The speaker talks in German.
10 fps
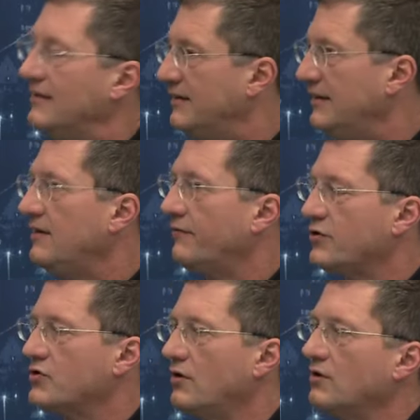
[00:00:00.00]
die
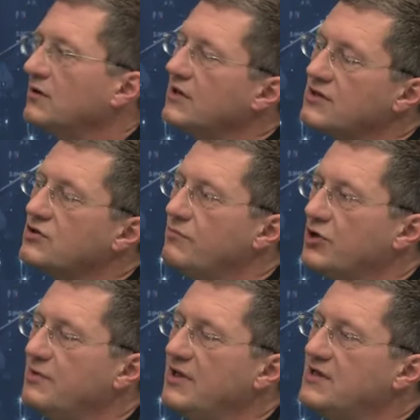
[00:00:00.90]
dafür sorgen, dass zum
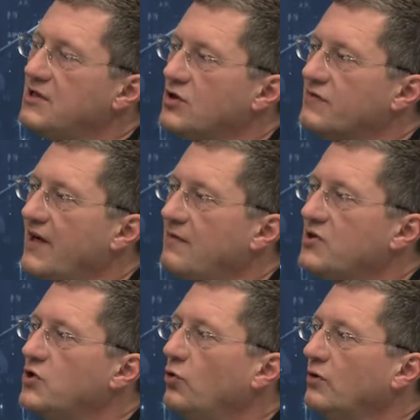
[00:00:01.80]
Beispiel die
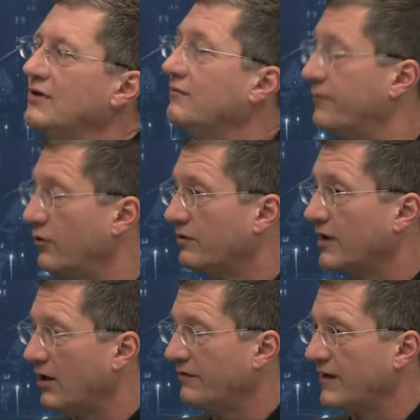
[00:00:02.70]
CO2-Emissionen von
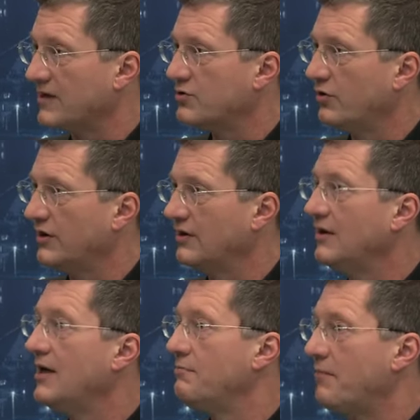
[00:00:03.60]

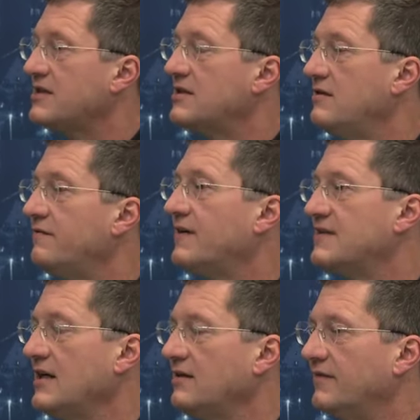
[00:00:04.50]
Fahrzeugen massiv
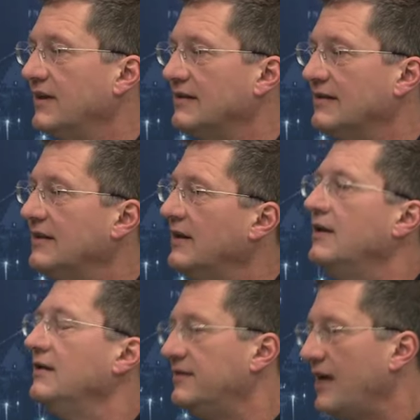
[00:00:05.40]
gesenkt werden.
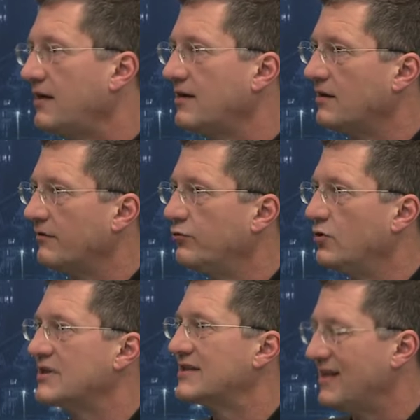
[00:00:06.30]
Die Technik
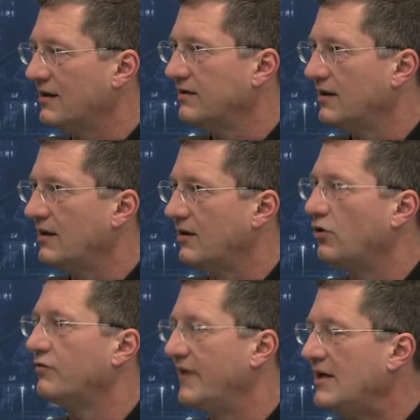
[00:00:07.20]
dafür ist lange da,
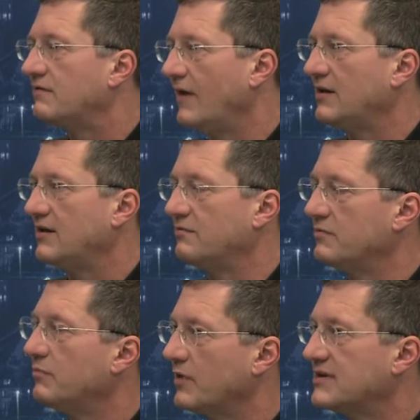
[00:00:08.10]
auch weltweit die
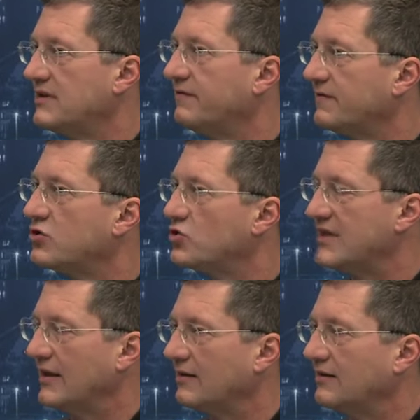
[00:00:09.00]
massiv zu
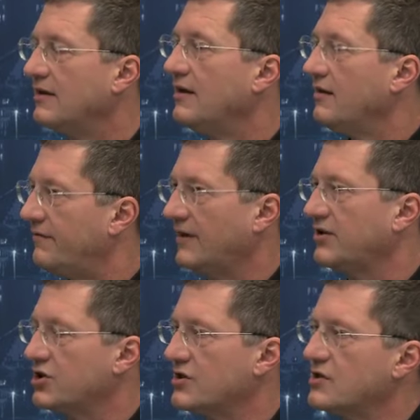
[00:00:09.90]
senken.
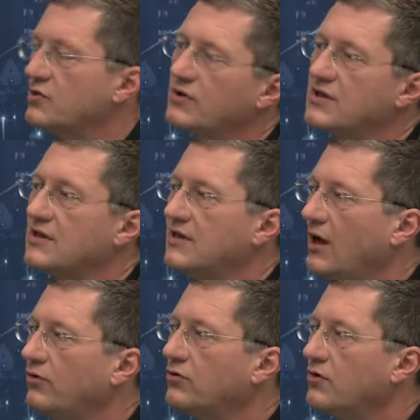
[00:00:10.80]
Faktisch ist es so, dass sich die
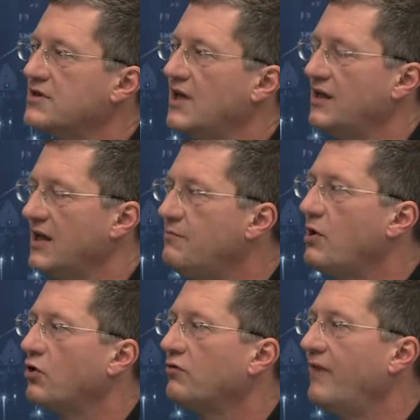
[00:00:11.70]
Autokonzerne immer
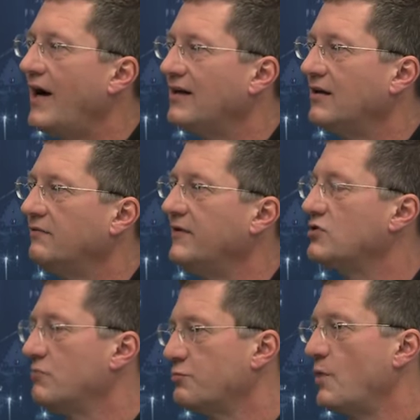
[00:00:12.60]
noch weigern, wie
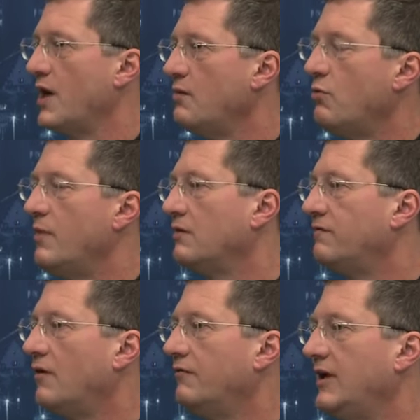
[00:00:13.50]
zum Beispiel im Moment
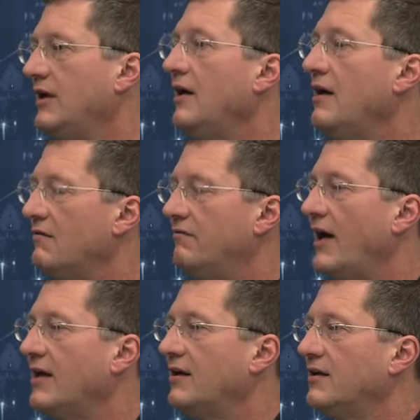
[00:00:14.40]
VW,
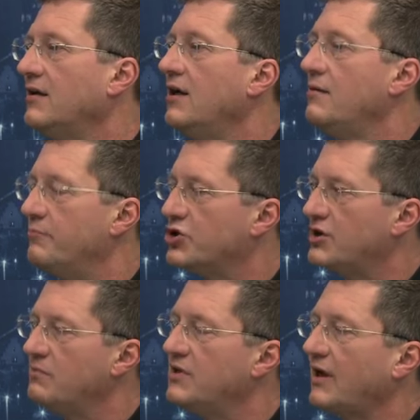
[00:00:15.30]
weigern,
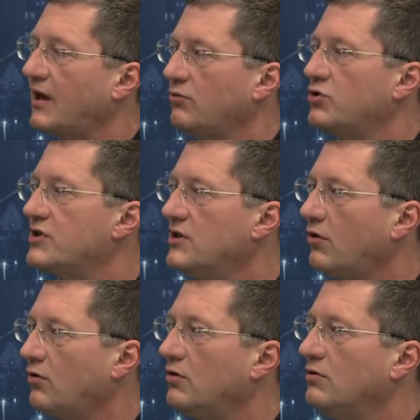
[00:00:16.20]
bestimmte
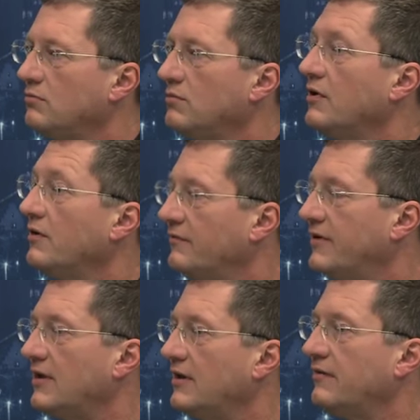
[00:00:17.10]
Reduzierungen
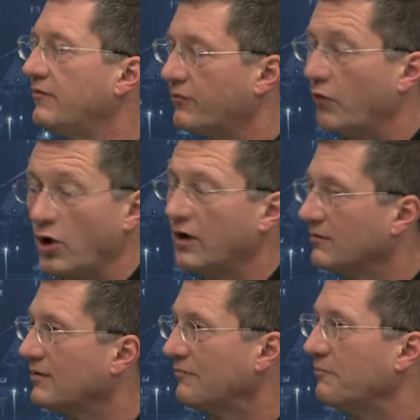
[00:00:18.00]
wirklich
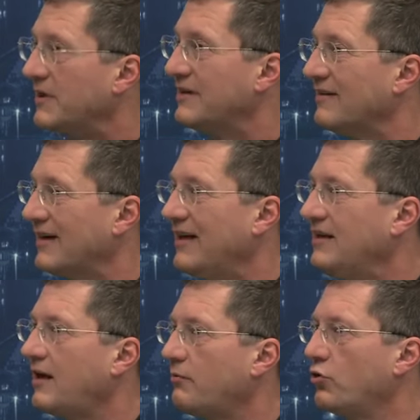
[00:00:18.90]
mit
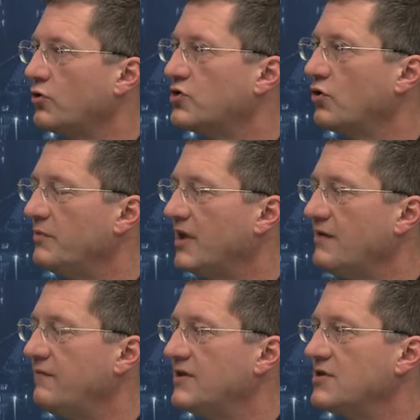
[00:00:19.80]
in ihre Produktion mit
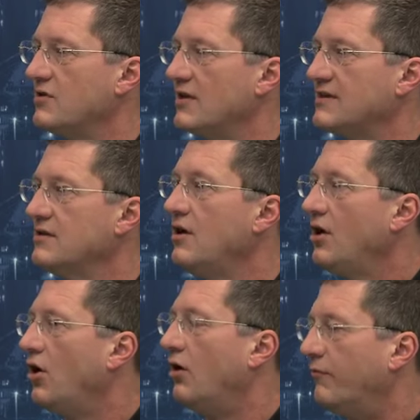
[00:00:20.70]
einfließen zu lassen,
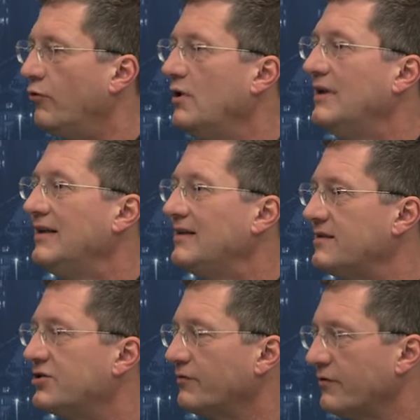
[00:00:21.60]
obwohl
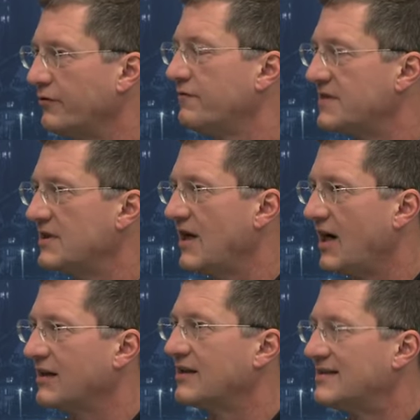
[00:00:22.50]
sie schon vor 15
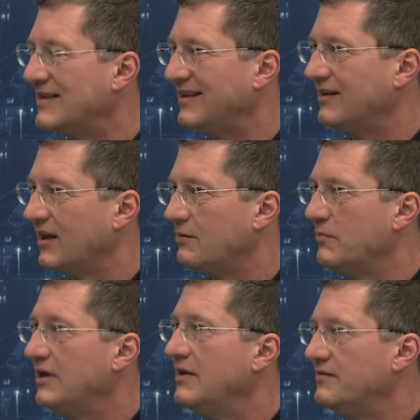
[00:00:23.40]
Jahren gesehen
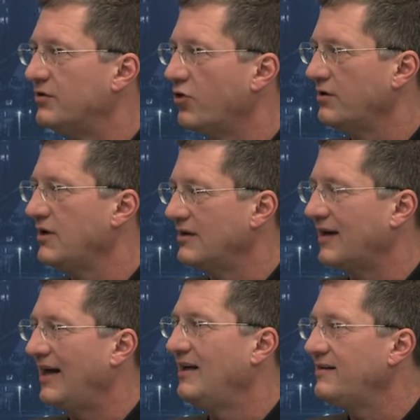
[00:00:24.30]
haben, sie können ein
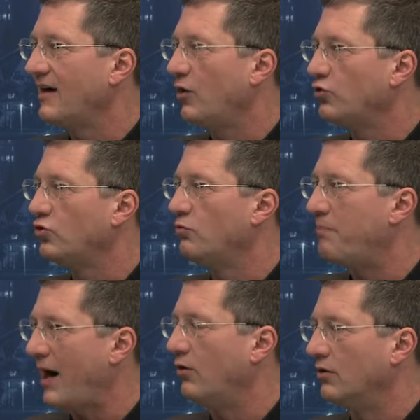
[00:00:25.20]
3-Liter-Auto
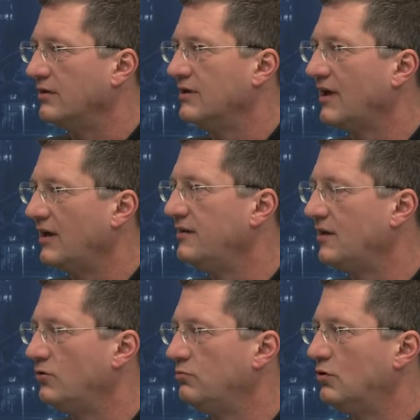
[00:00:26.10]
bauen, den
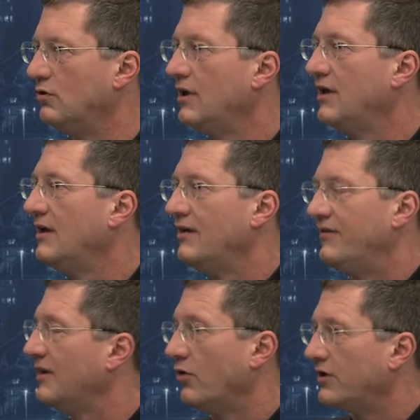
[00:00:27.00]
3-Liter-Lupo,
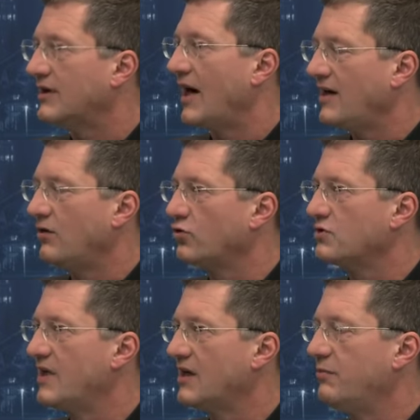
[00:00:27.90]
werden heute keine
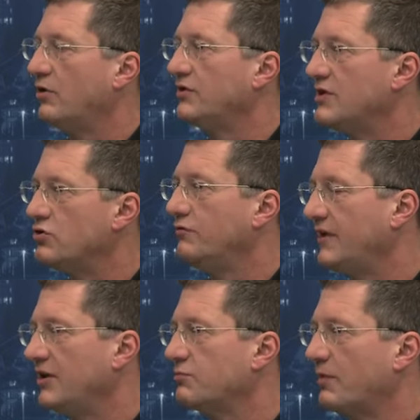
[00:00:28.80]
Autos mehr gebaut, die so
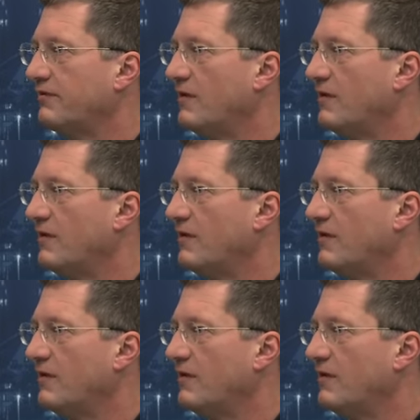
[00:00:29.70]
wenig Sprit